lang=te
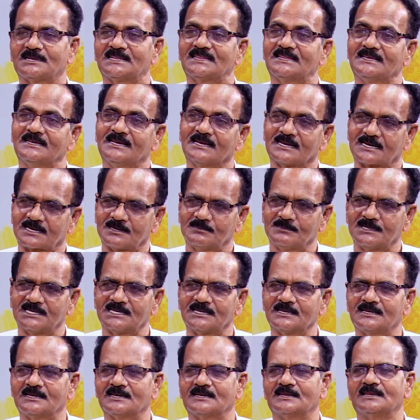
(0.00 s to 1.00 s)
ప్రతి
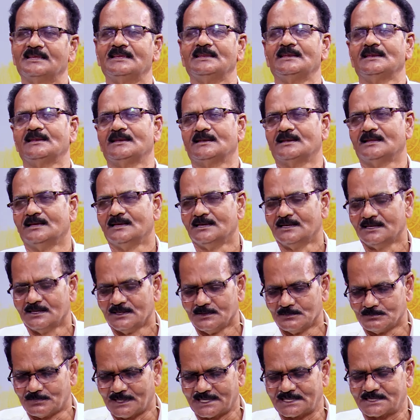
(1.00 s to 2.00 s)
గ్రామానికి కానీ
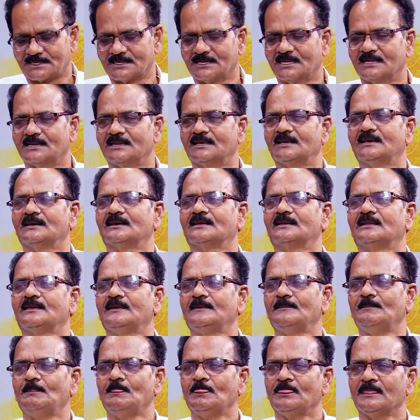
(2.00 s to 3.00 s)
పట్టణానికి కానీ
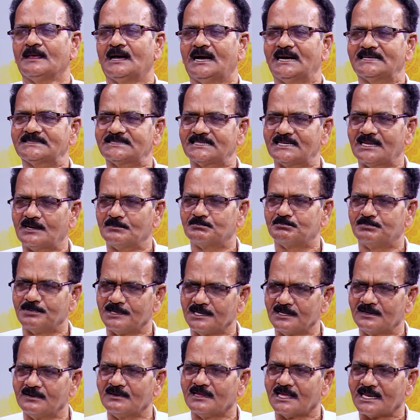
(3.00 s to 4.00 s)
అసలు ఆ
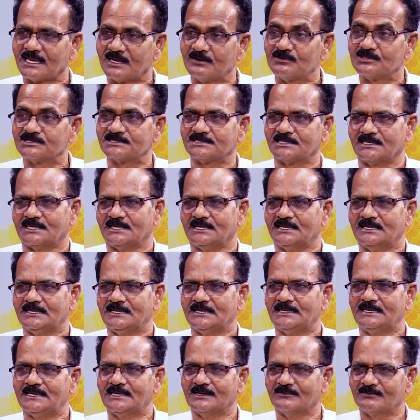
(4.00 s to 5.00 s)
పేర్లు ఎలా వస్తాయి
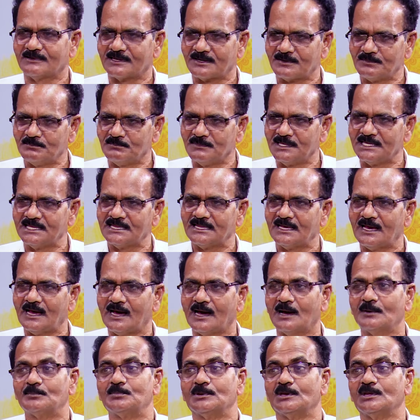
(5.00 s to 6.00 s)
ఎవరి మీద
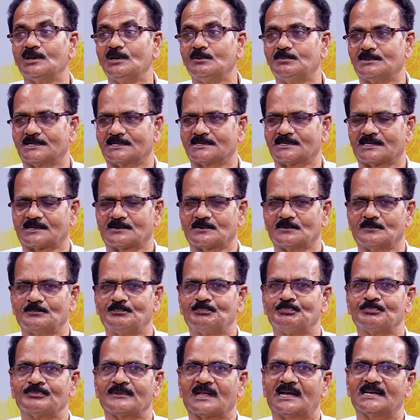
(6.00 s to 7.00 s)
ఆ పేర్లు పెడతారు
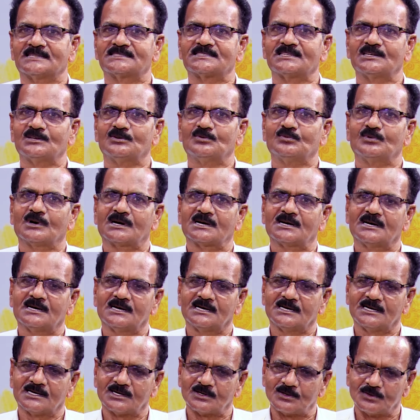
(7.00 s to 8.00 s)
అసలు ఒక
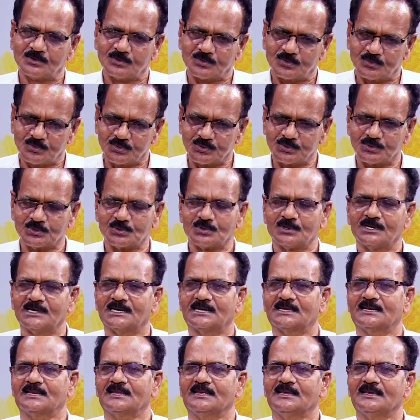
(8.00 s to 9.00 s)
కుదురు
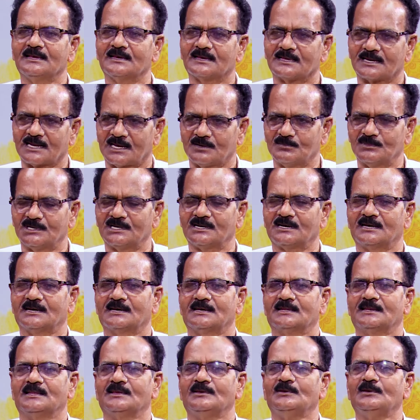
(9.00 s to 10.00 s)
కానీ గ్రామం
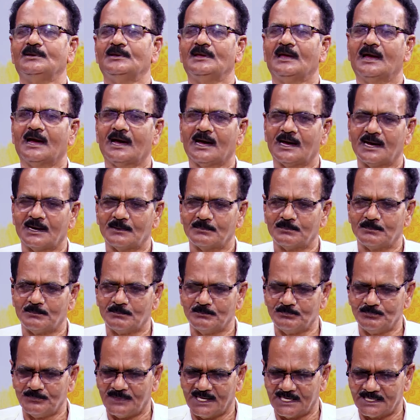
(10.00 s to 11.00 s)
కానీ ఆ
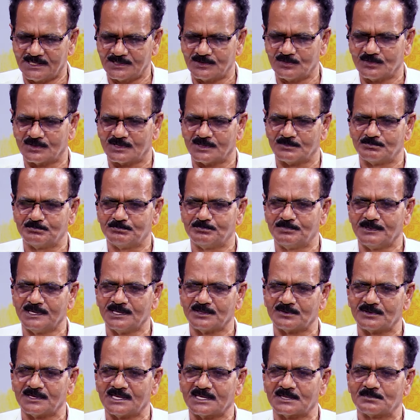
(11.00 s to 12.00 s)
దానికి ఒక
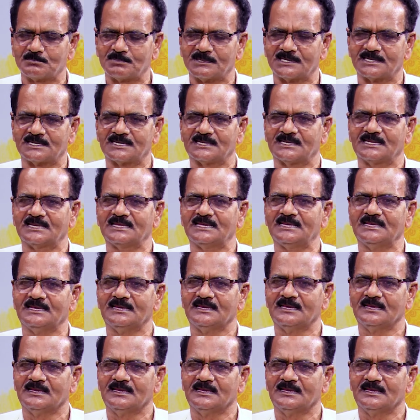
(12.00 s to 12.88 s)
పేరు ఏర్పడటానికి